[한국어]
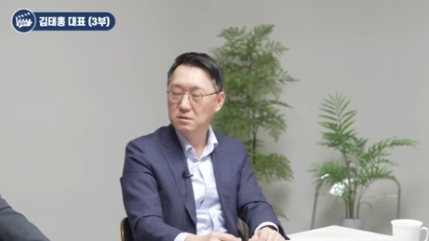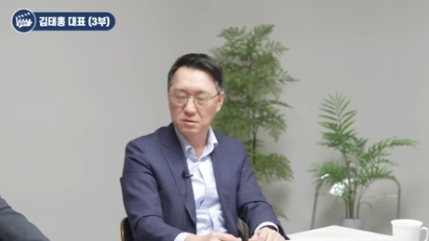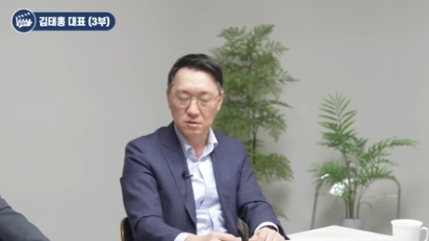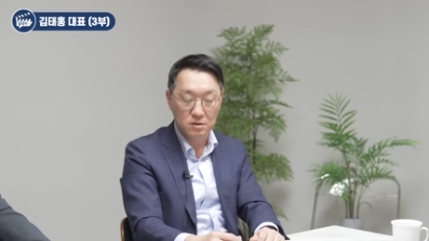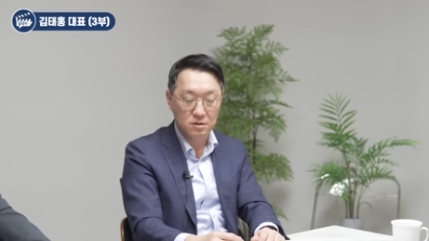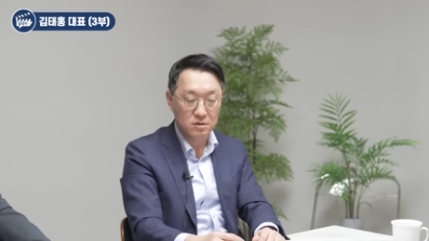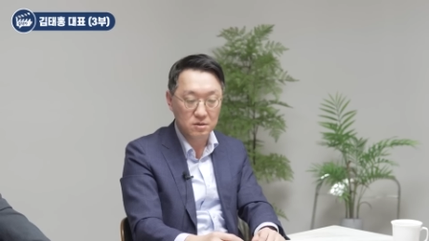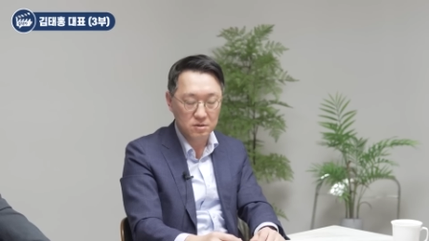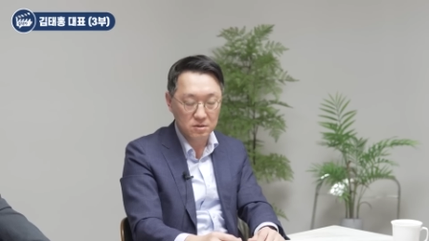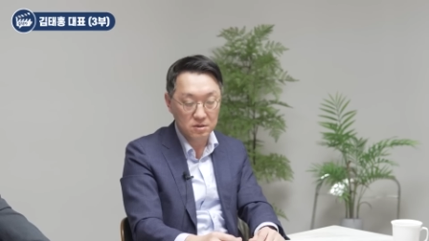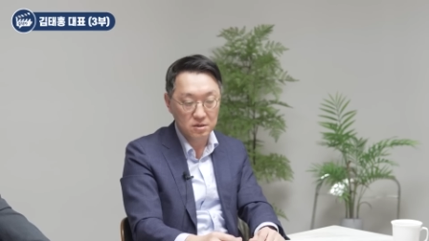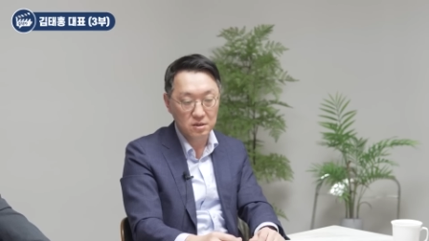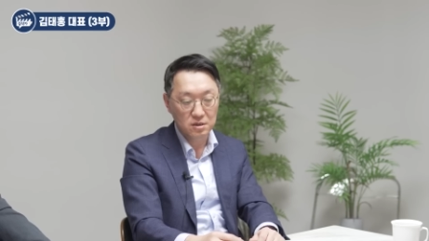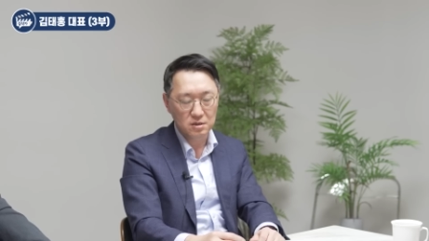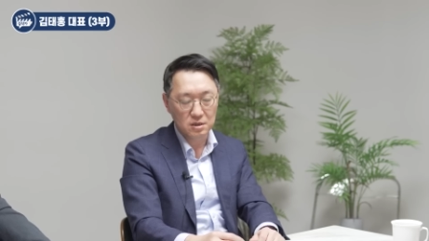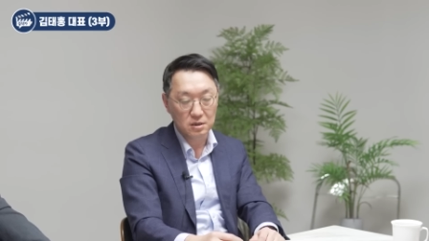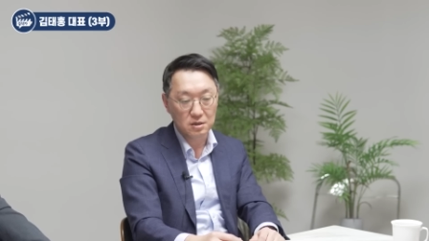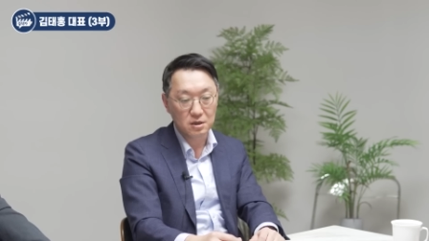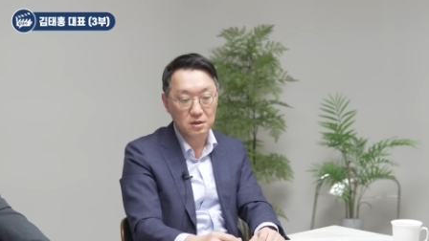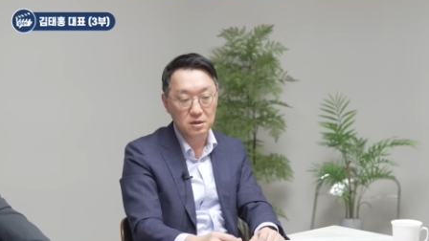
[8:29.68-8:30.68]
어,
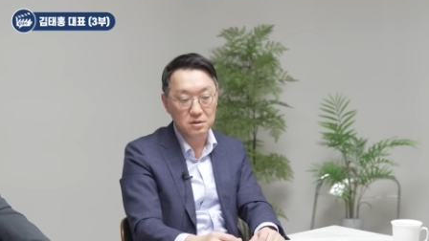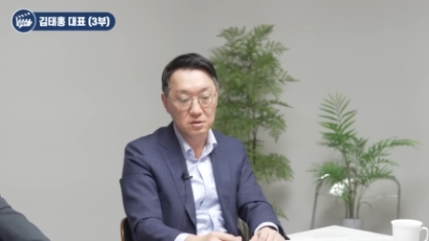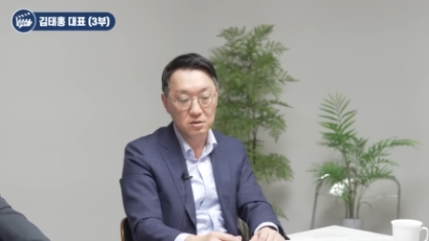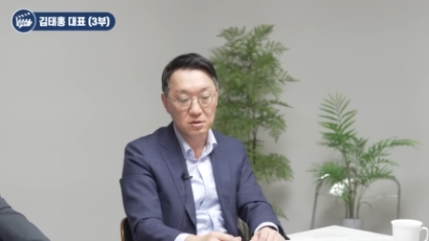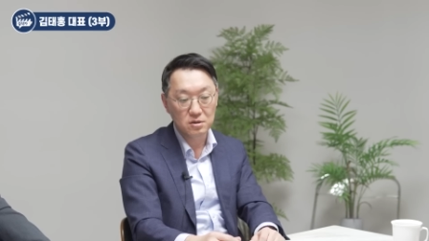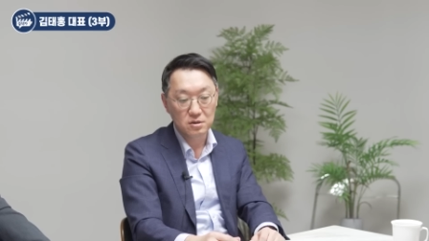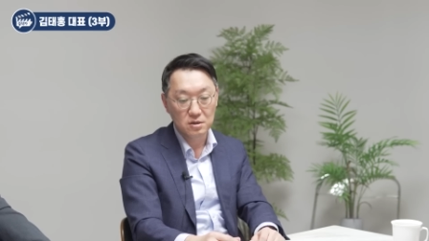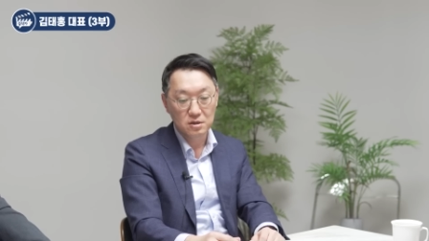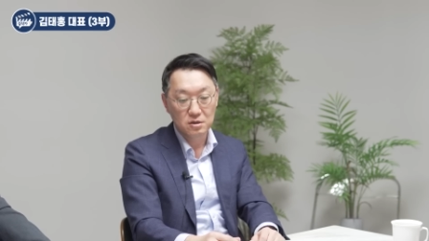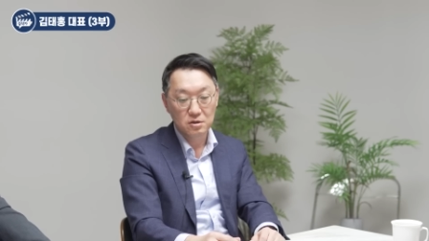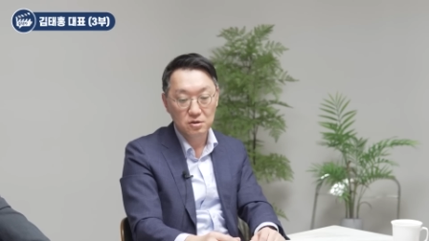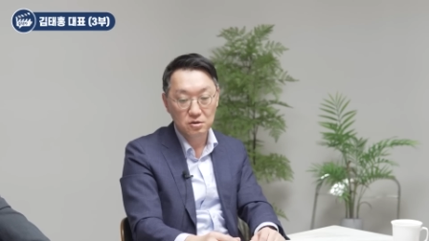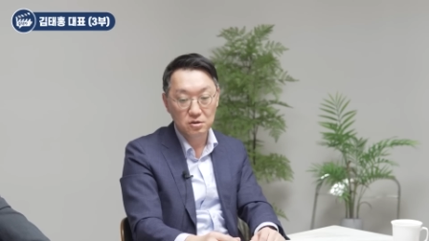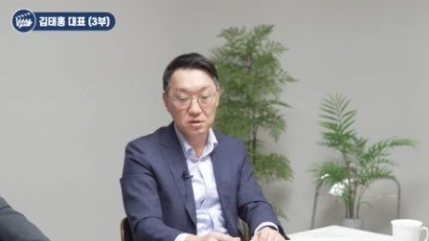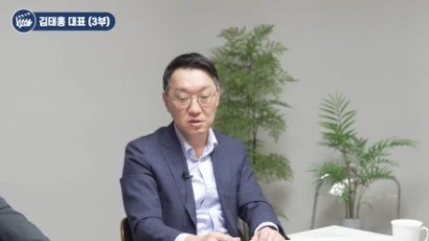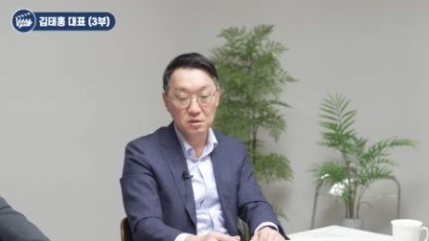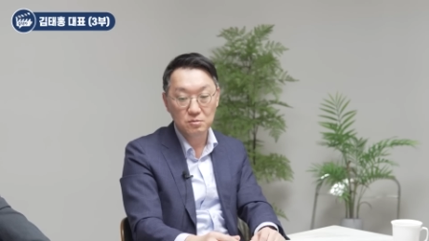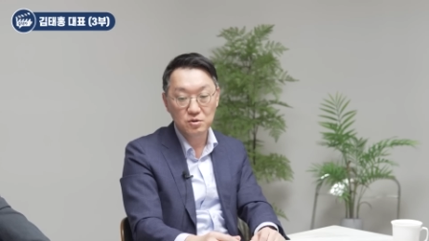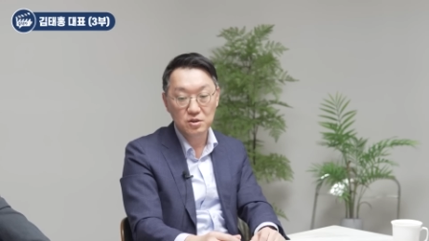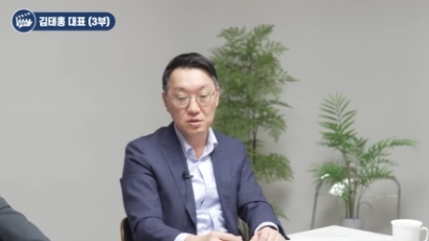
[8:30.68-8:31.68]
나타나서
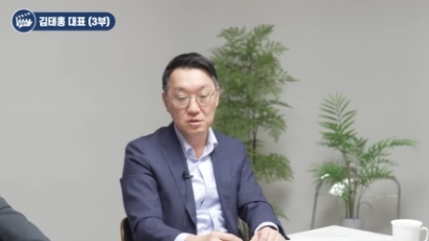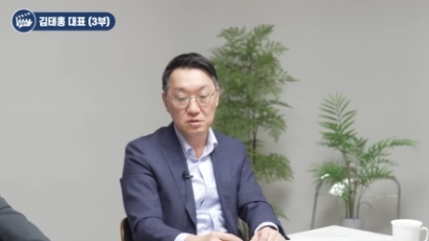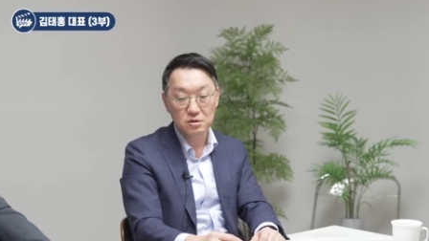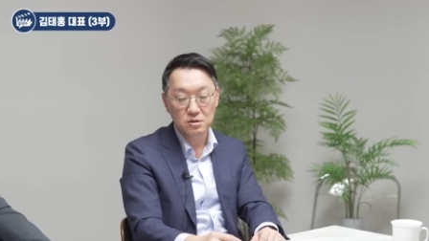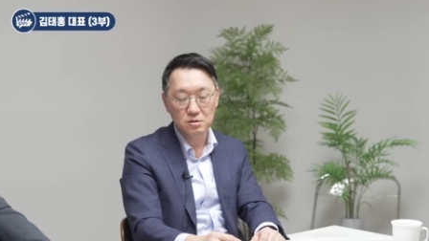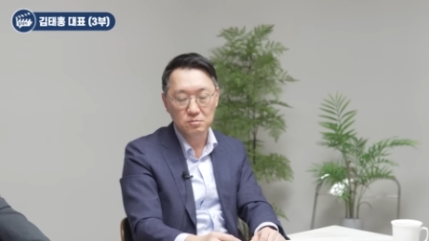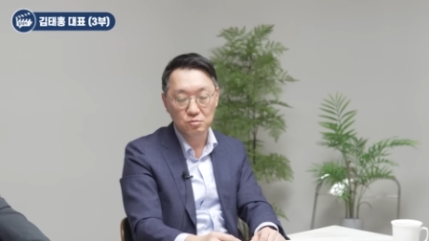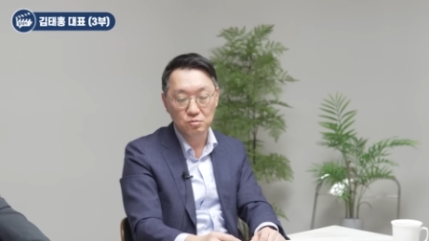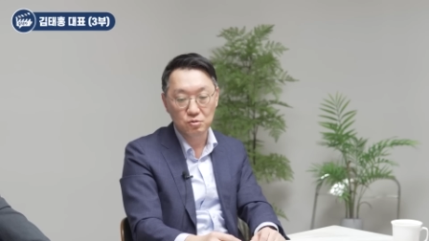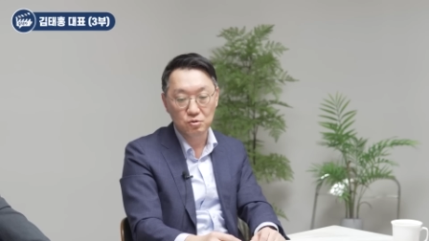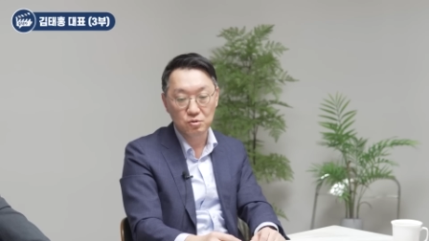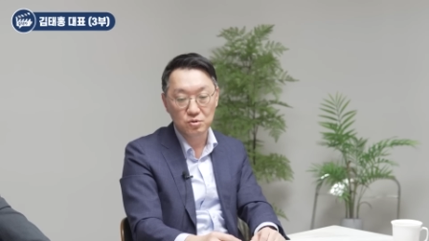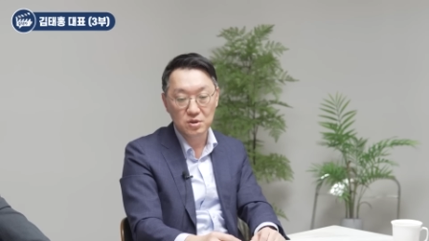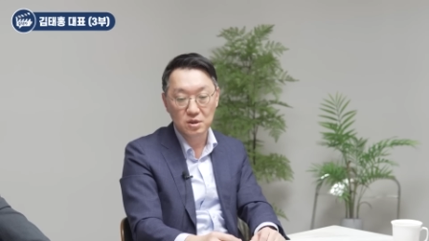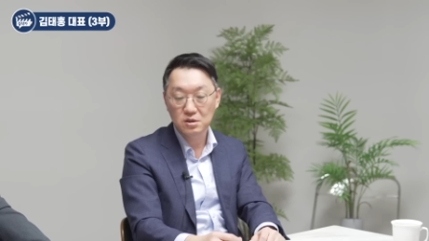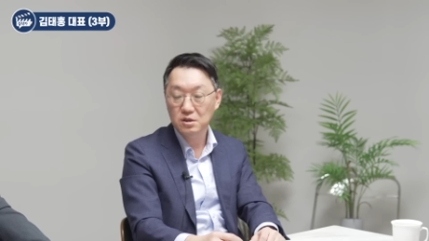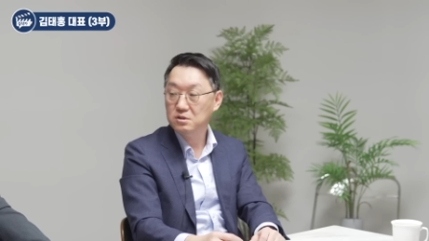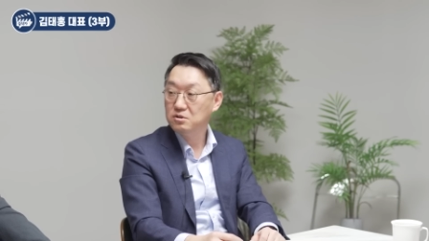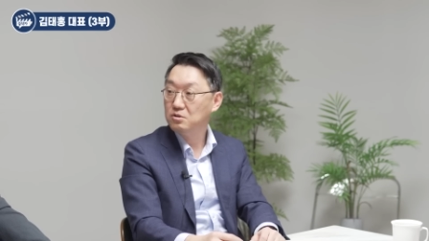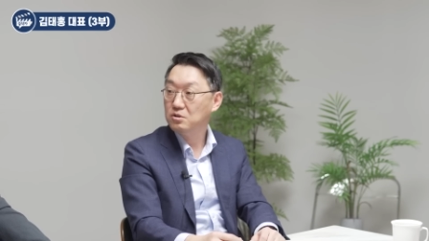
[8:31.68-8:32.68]
TSMC를 뭐
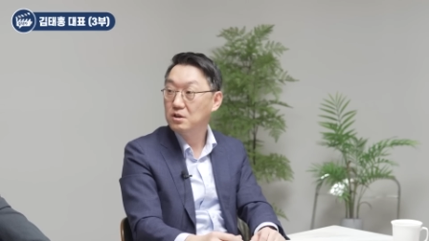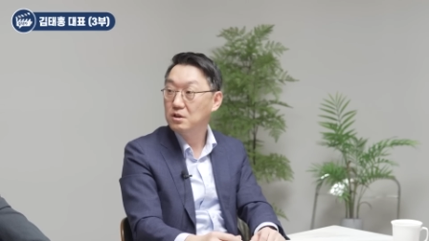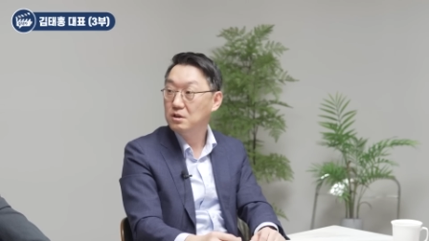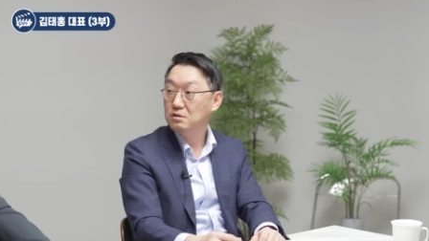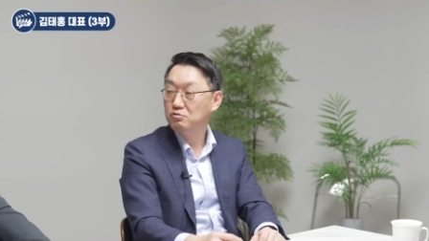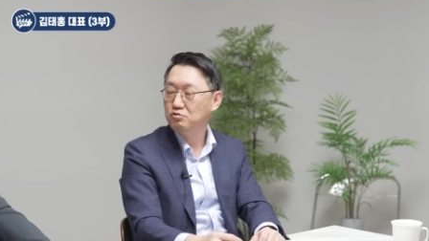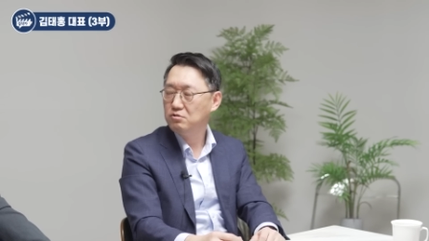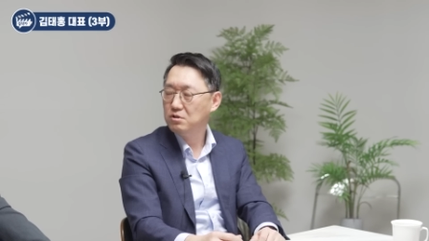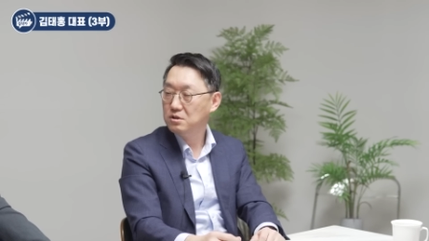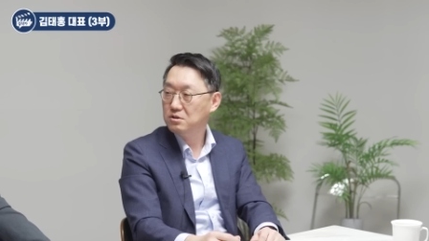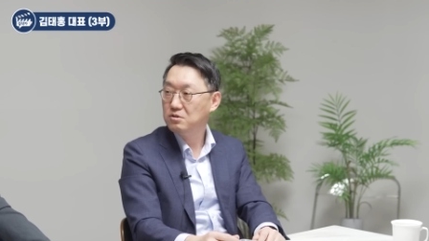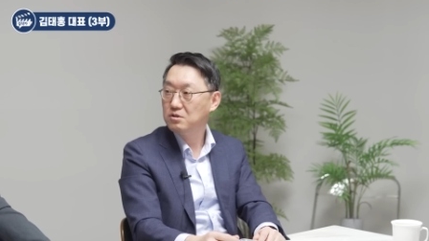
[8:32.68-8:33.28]
세 달 전인가 두달 음.